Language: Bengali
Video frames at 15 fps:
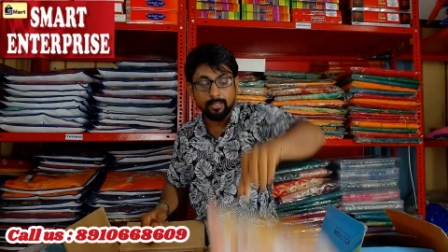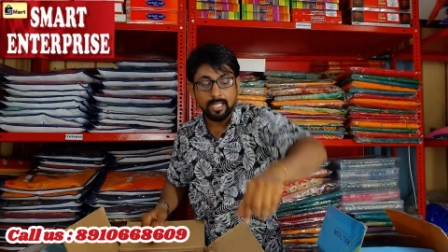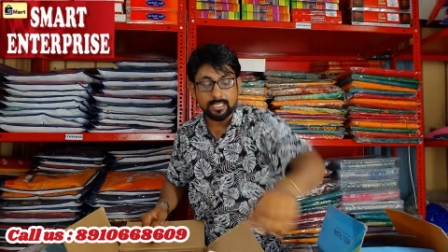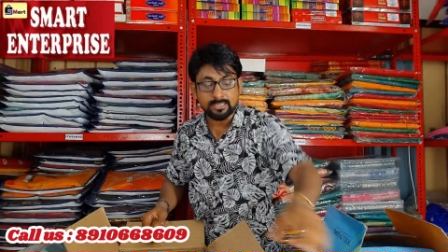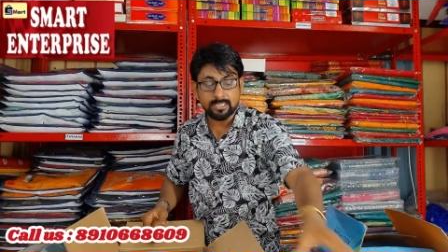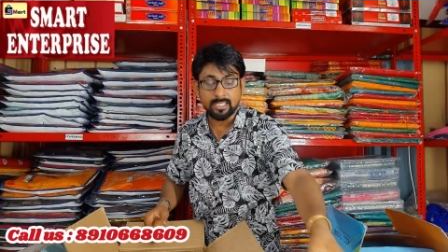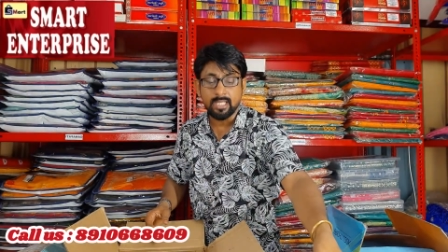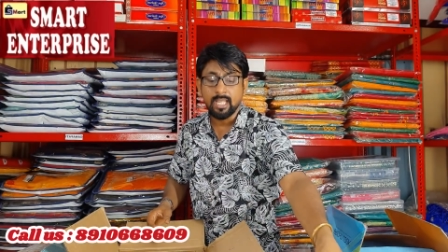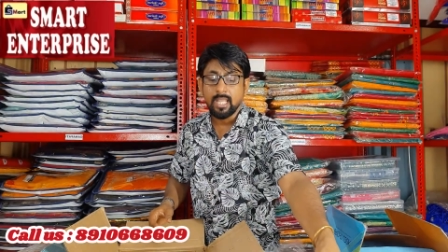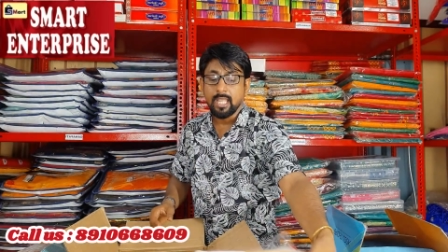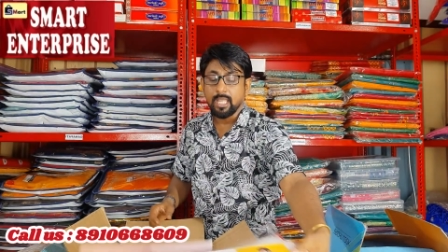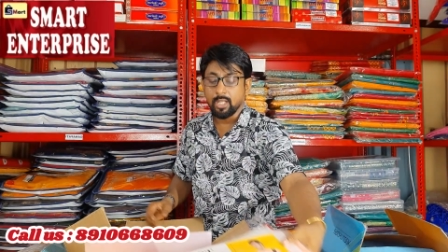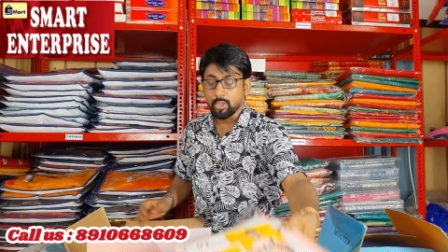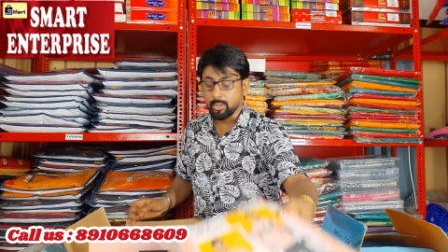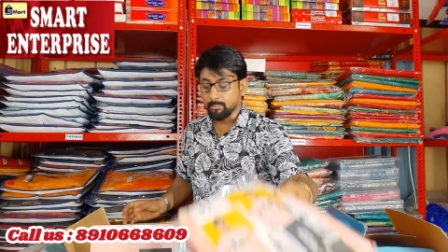উপরে আছে
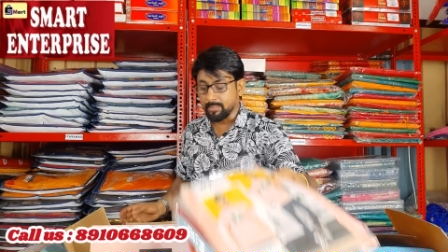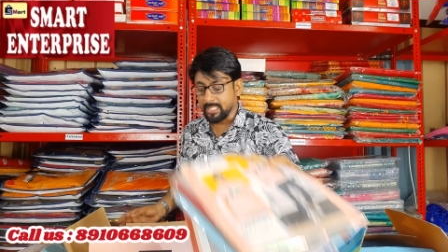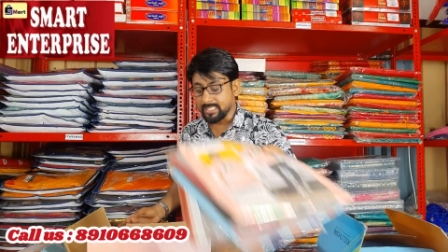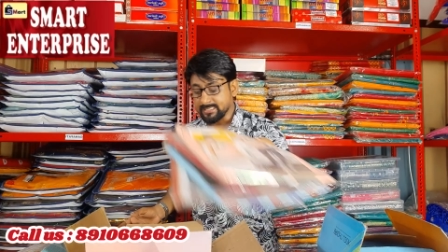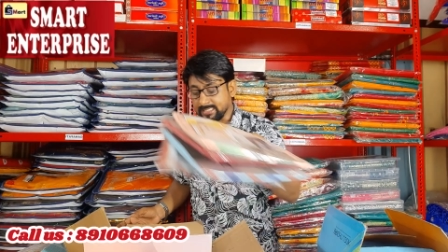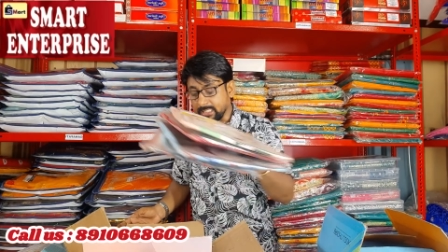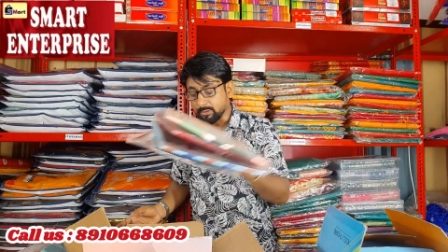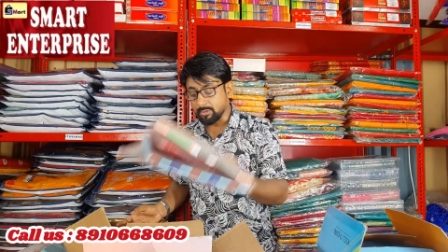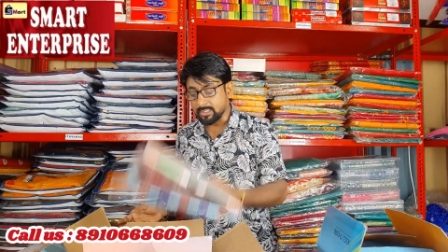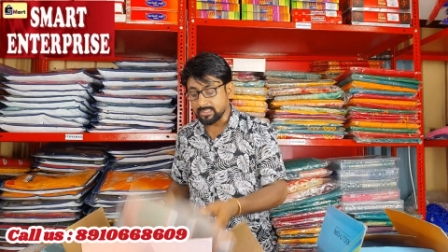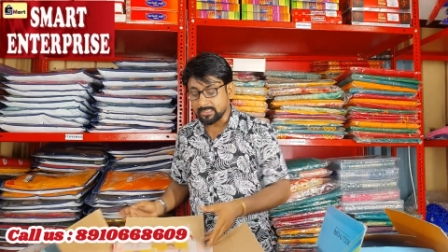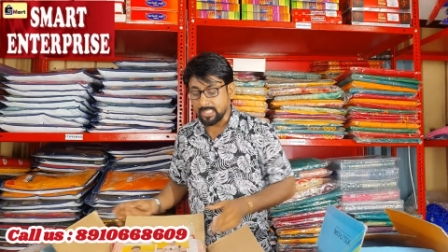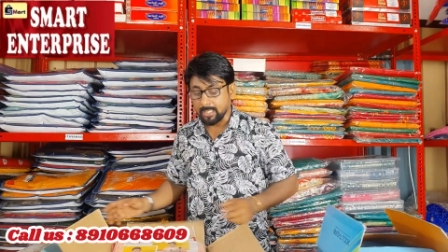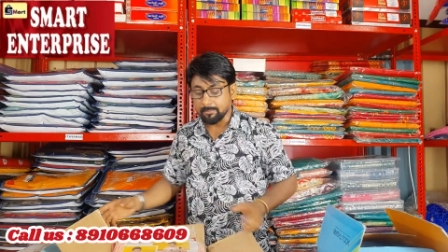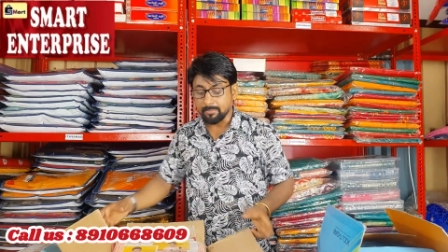এরকম এই সেটগুলো
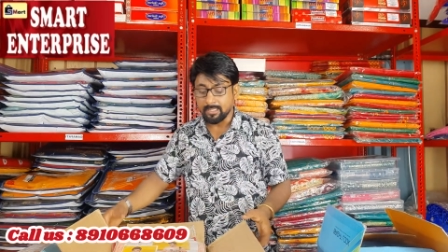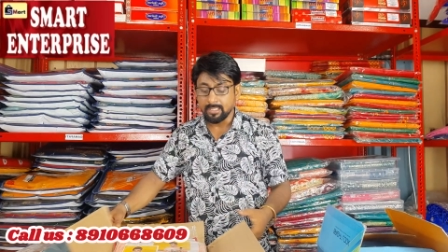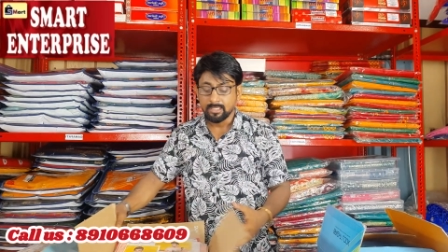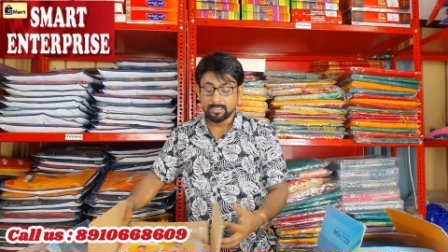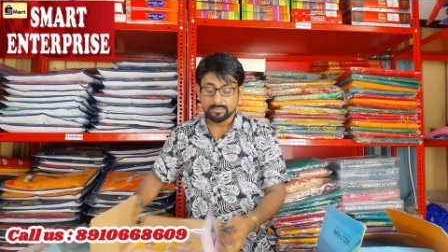যে থাকবে